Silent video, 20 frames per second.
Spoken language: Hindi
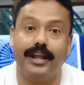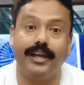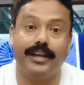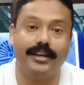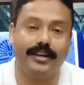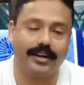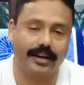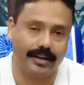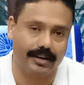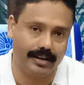
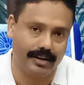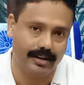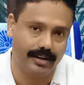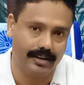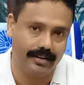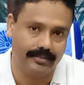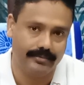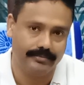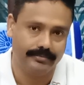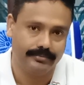नहीं कर रहा
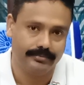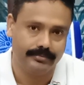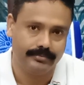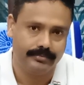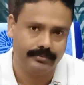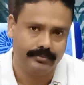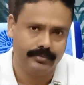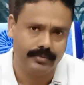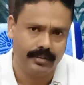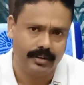
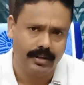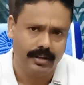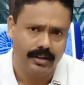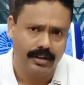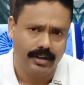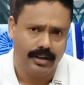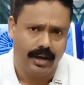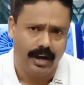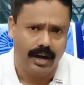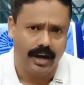
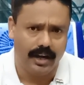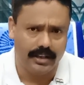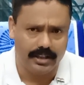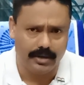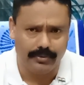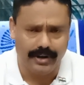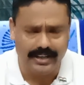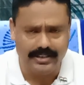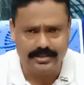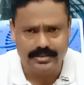
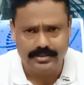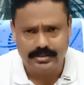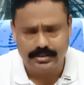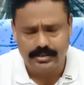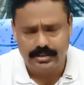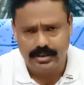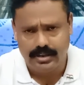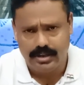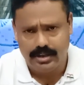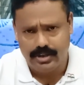अदरवाइज
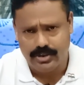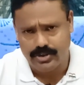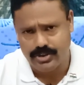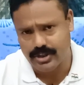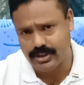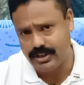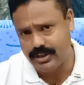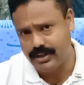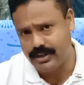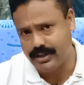
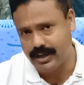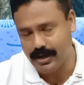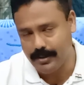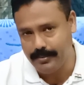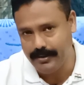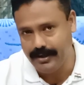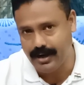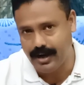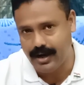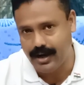यदि कर
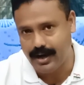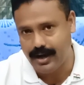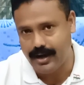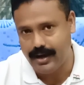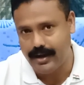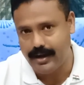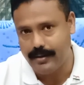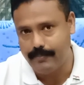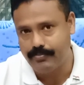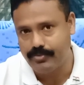भी रहा
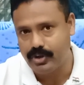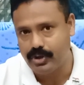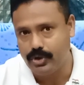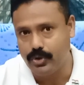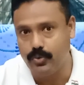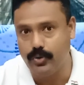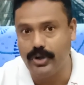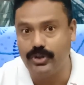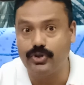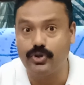है
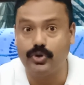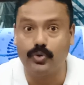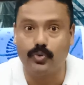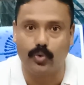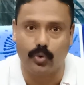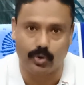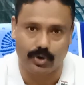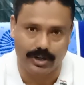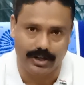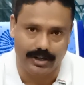यूएचक्यू
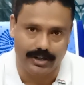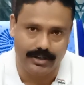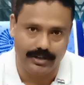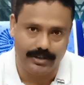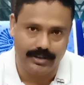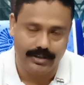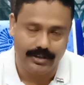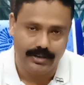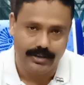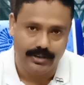कोटा
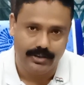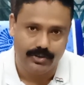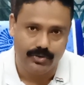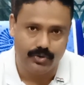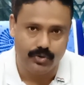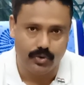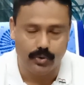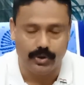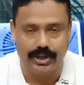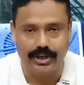
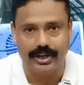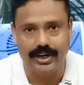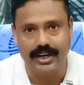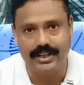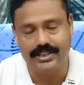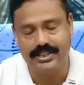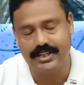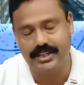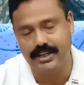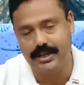जो कि
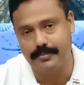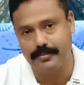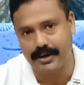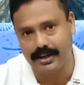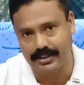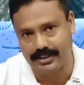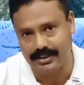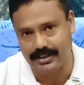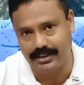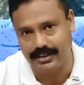रिलेशन की
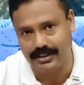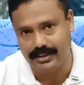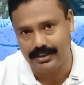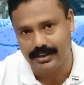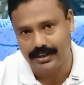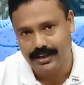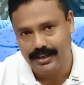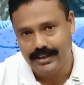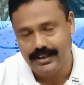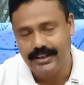भर्ती
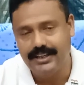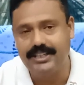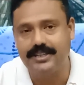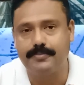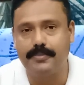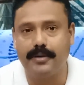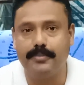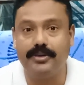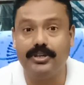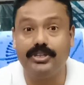
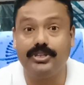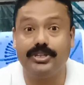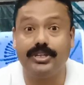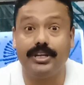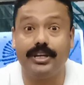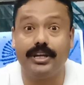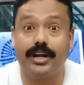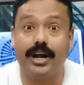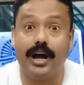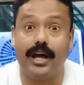इसमें भी
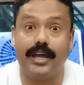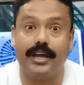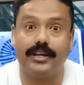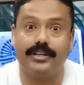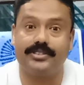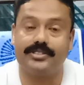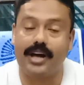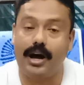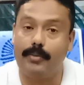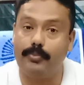जिनका
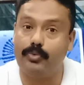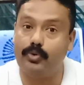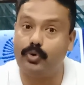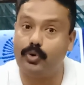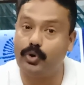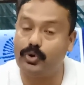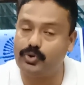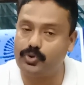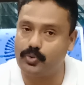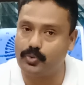एग्ज़ाम
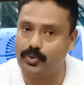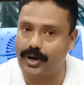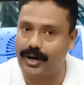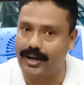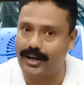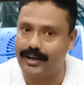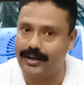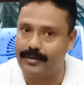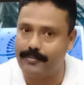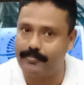हो चुका
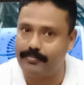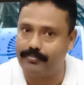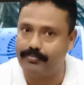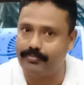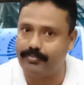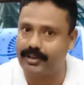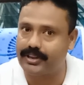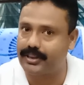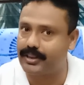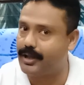है
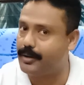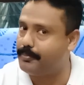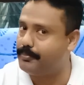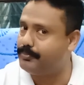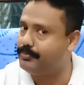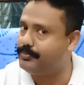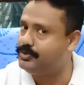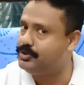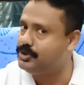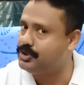मतलब
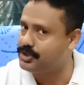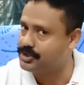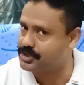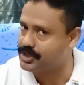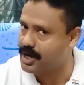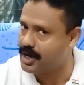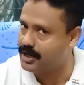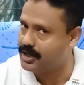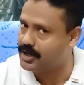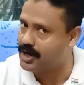
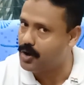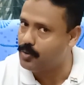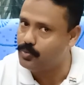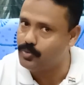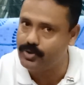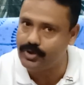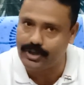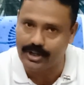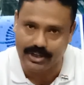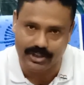जिसका
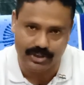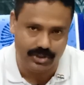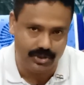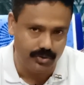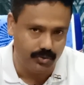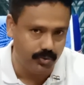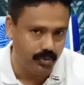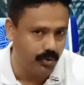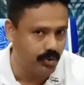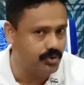ग्राउंड टेस्ट
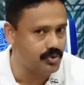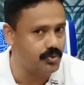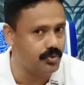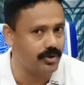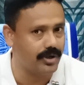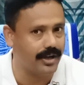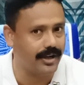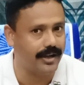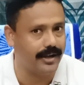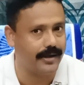हो
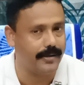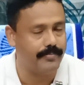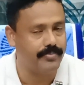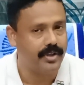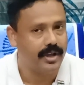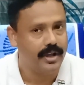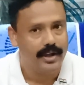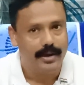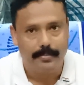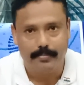चुका है
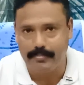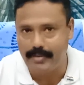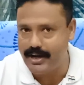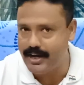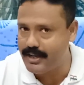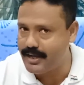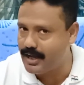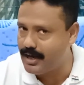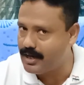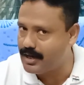
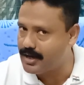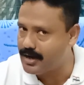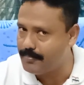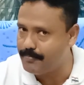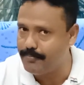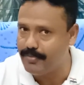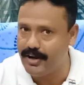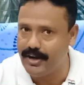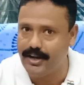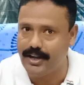मेडिकल
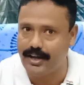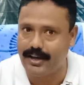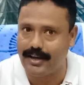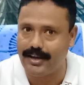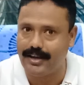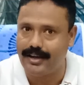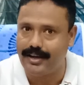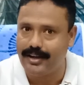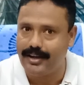कंप्लीट है